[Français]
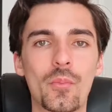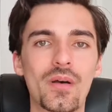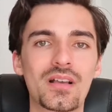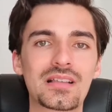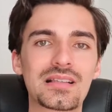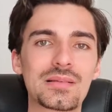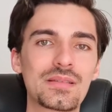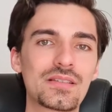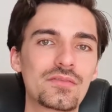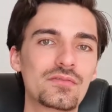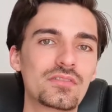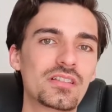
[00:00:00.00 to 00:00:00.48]

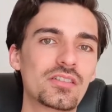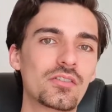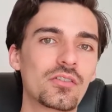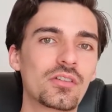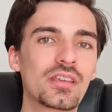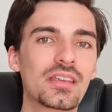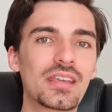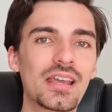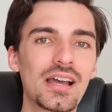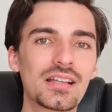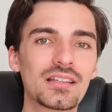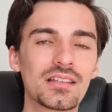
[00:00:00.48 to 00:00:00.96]
Donc par exemple, si vous
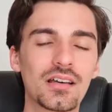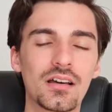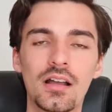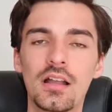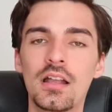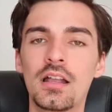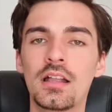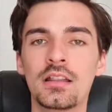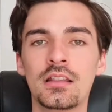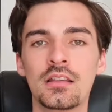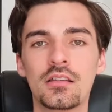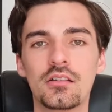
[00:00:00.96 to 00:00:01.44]
êtes un
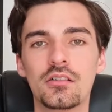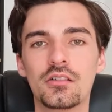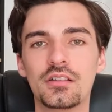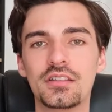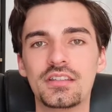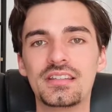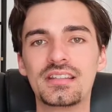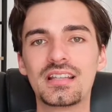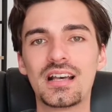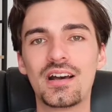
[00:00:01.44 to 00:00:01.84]
cadre euh,